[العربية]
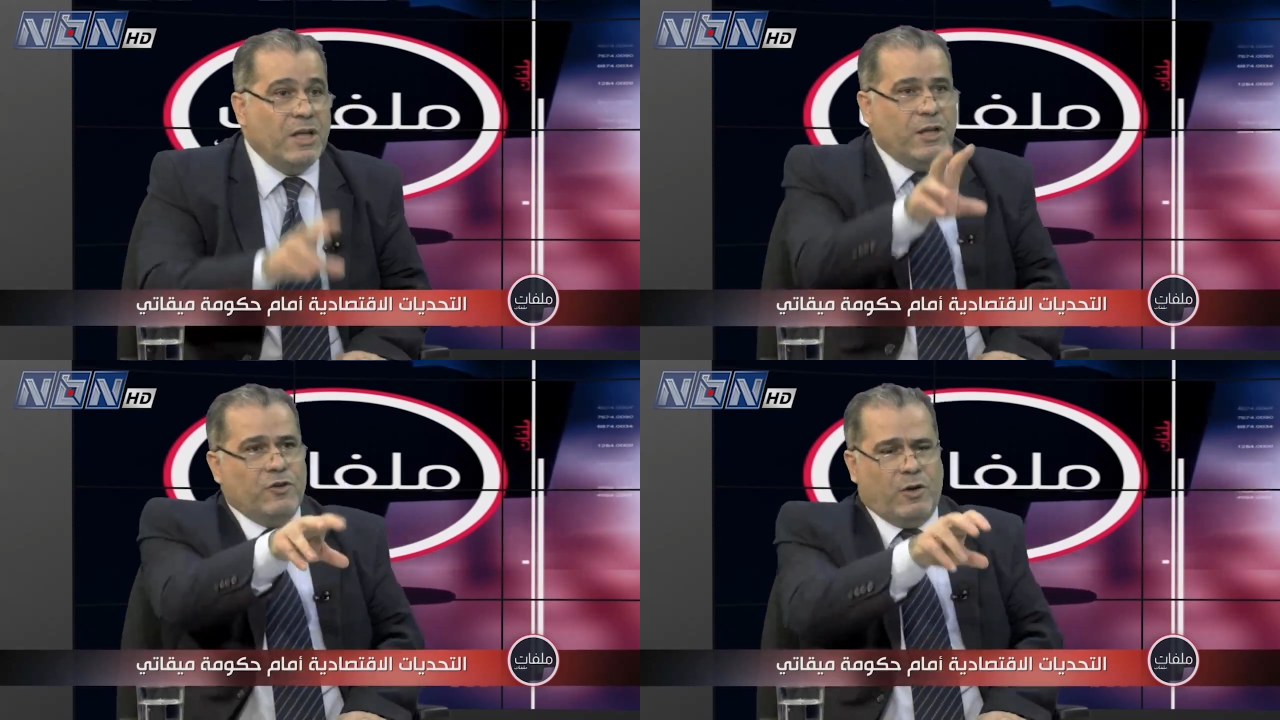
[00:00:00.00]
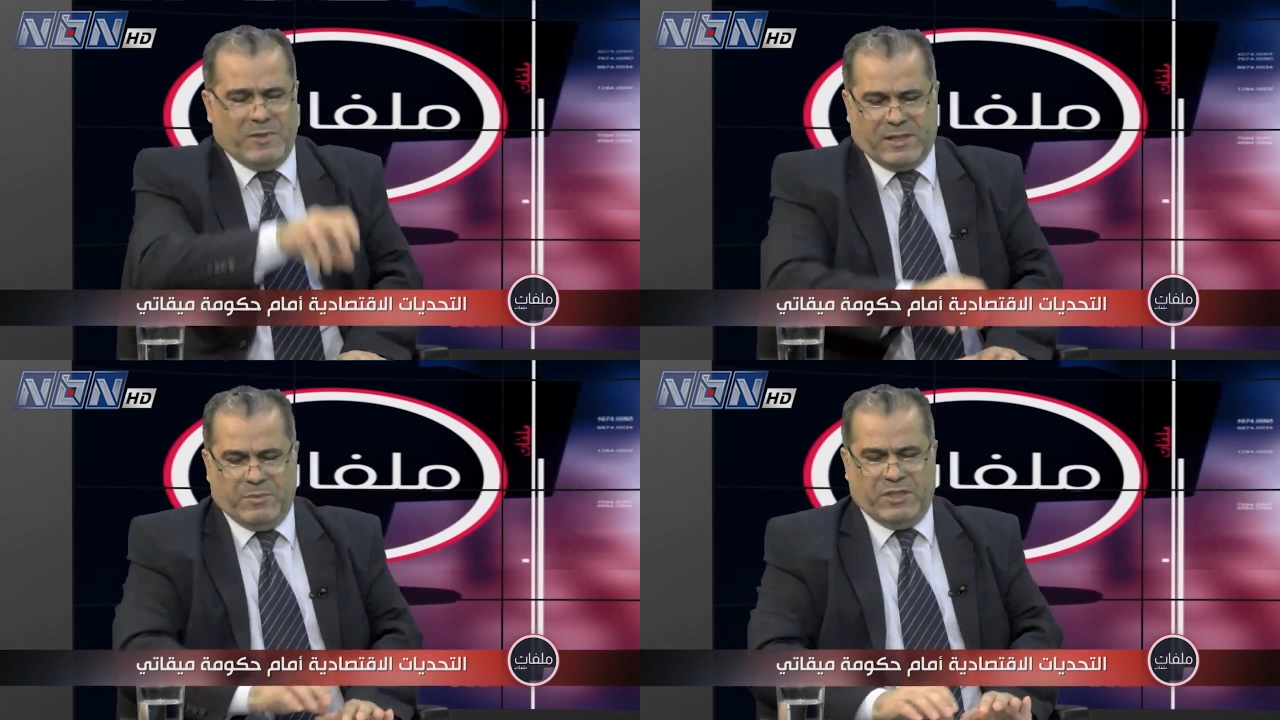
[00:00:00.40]
اليوم
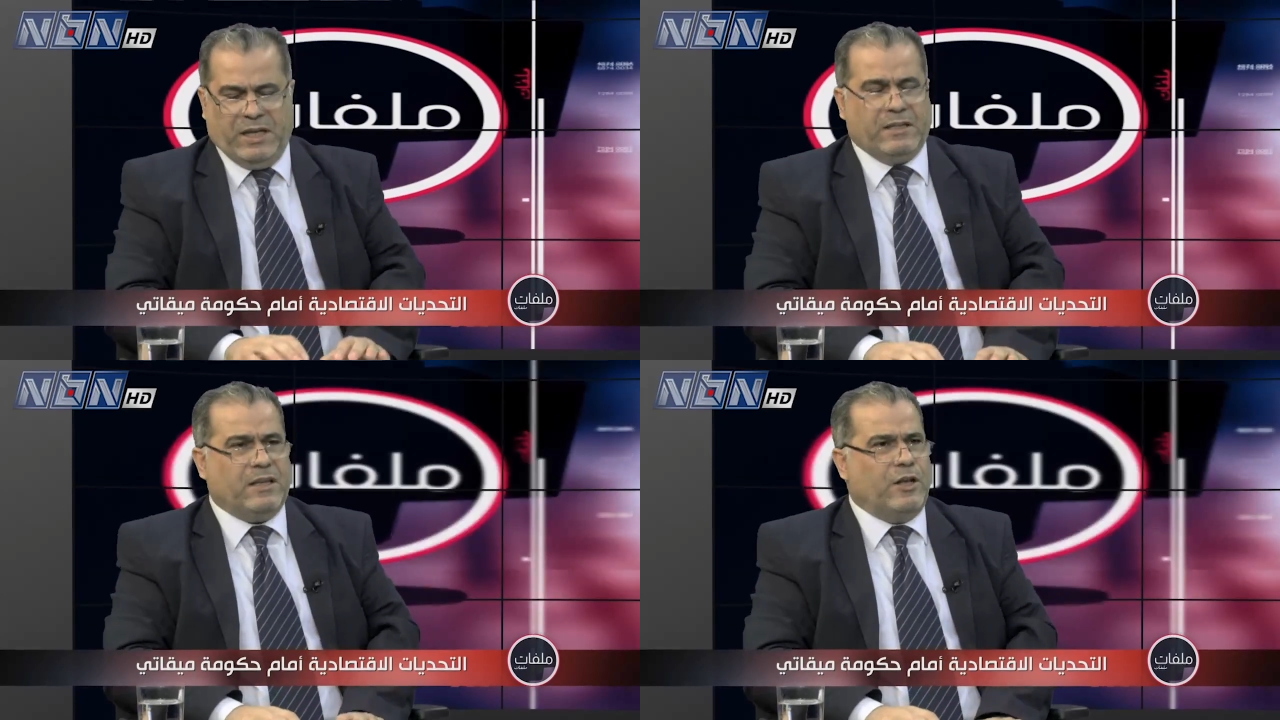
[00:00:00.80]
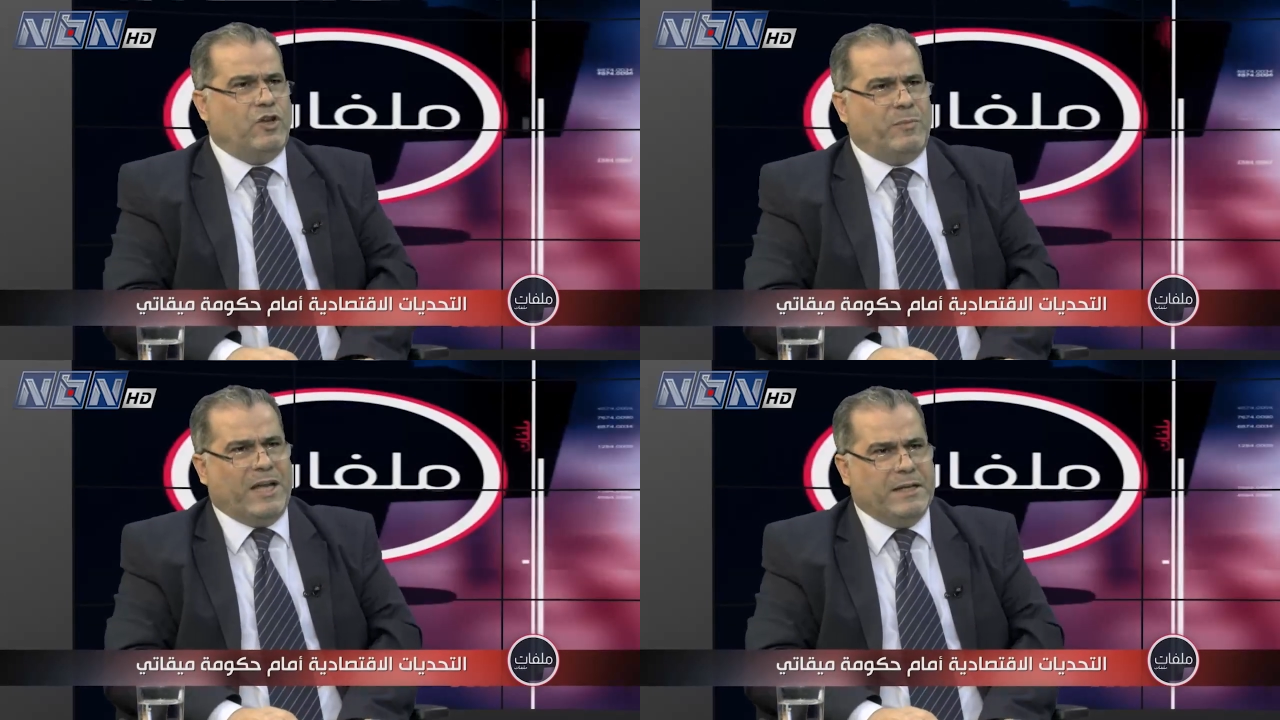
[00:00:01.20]
اذا بدي احكيك
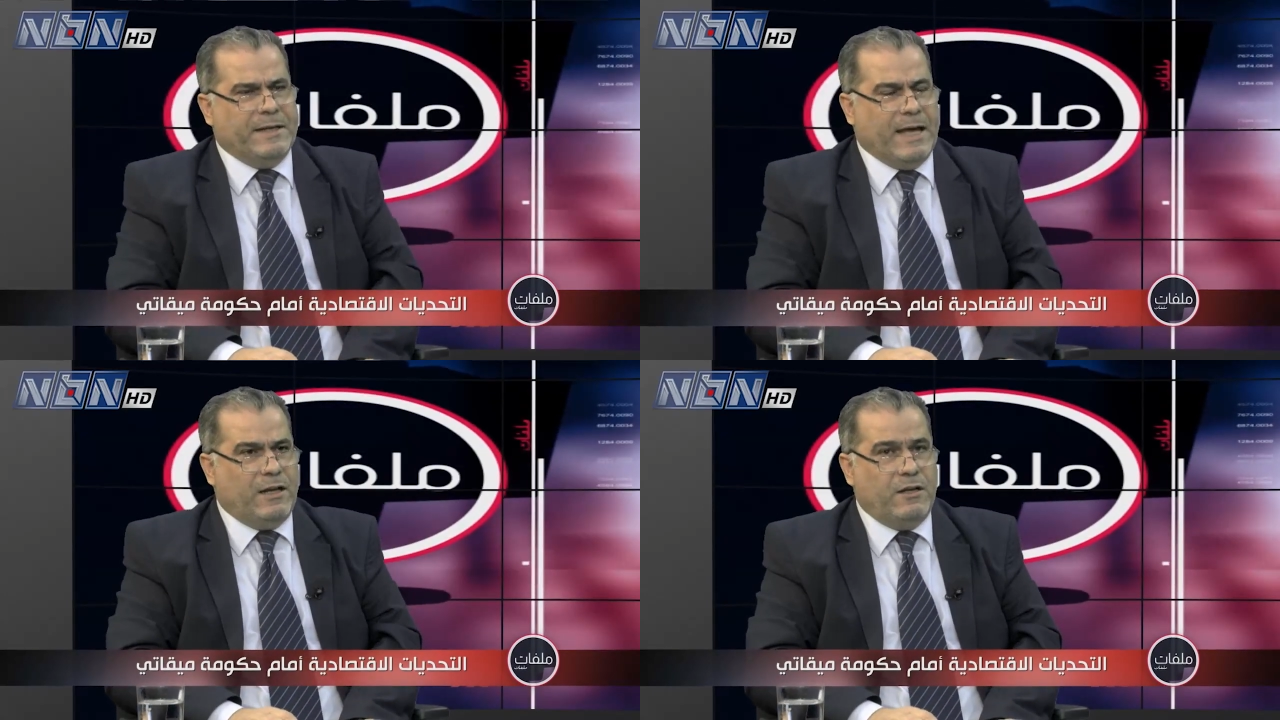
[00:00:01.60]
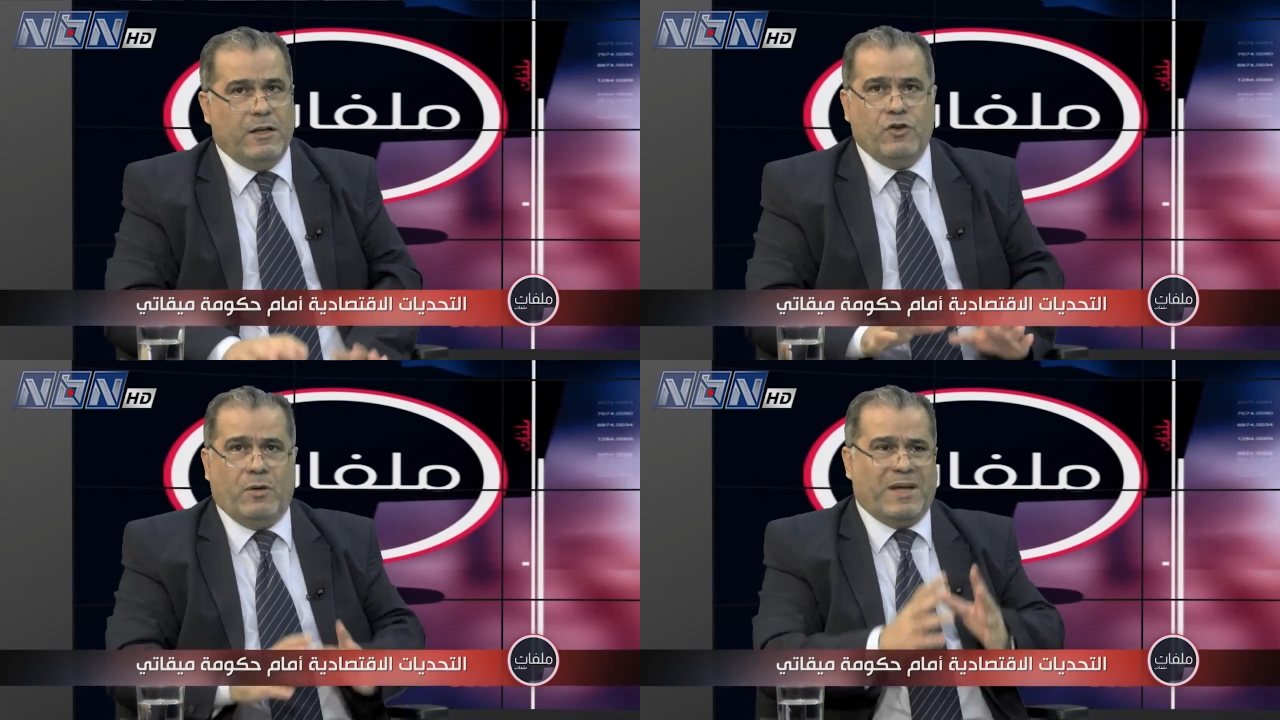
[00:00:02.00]
اليوم عن النقل
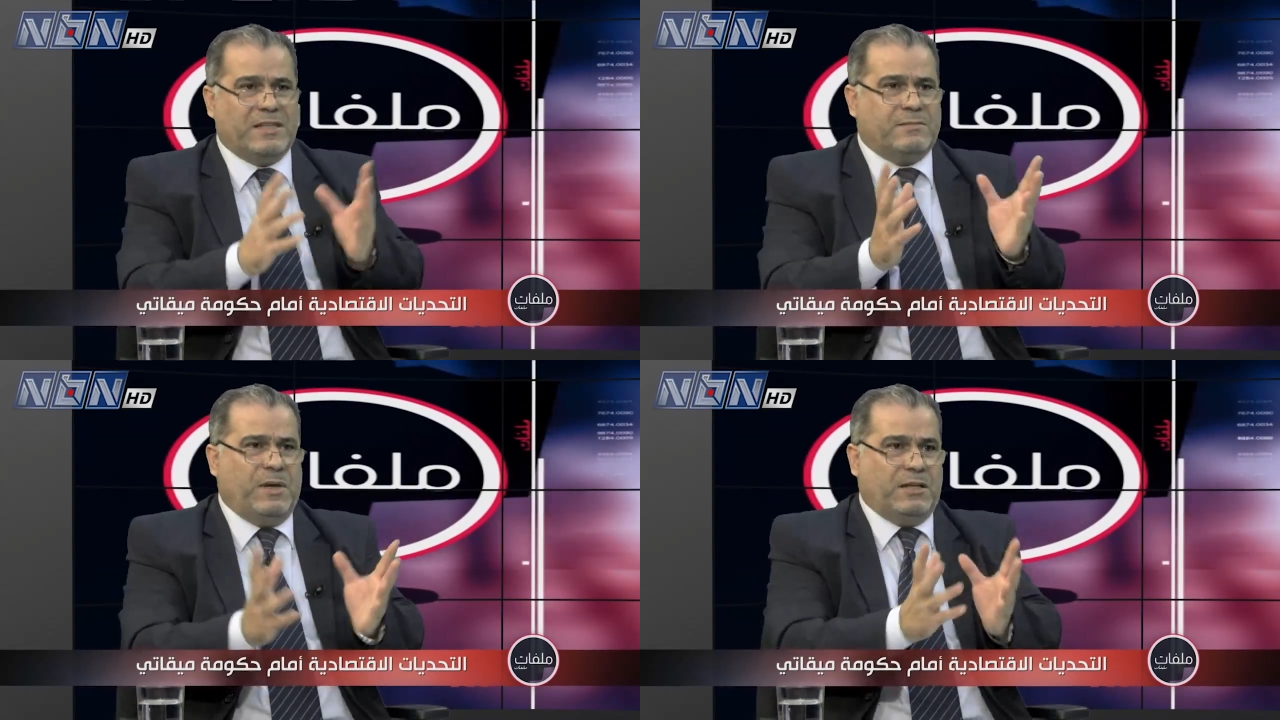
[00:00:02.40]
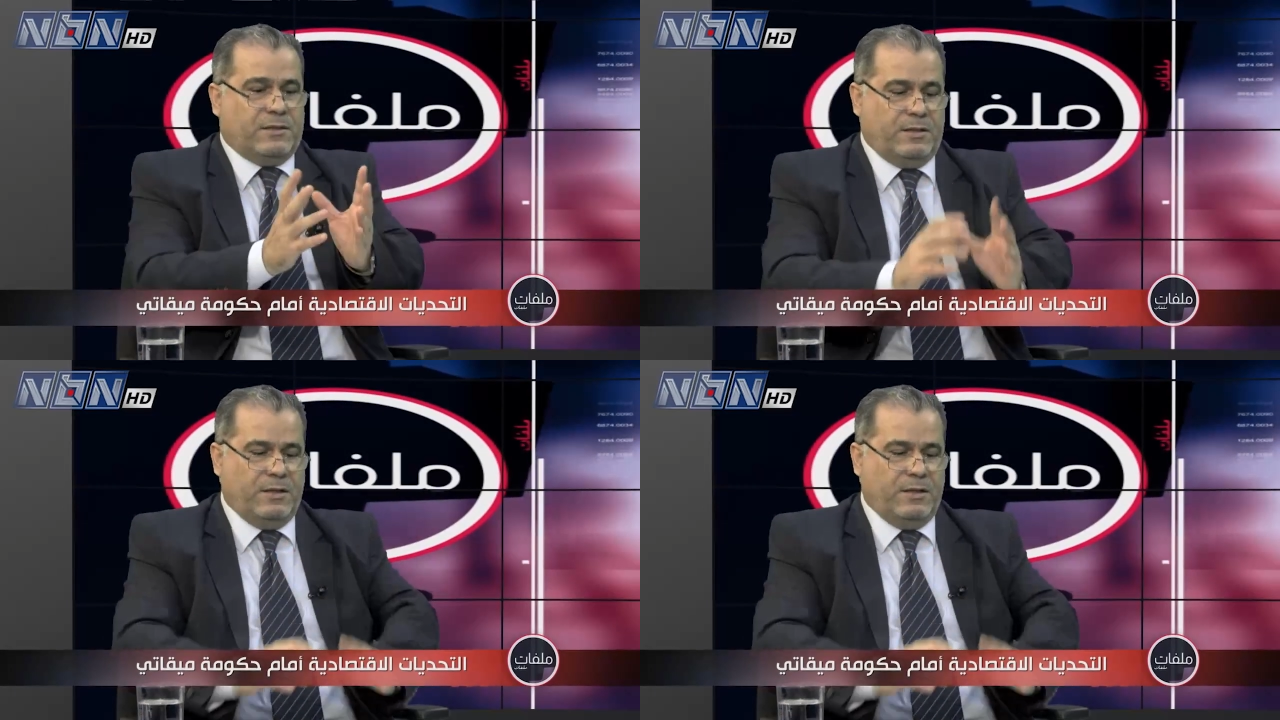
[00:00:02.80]
اليوم انا سمعت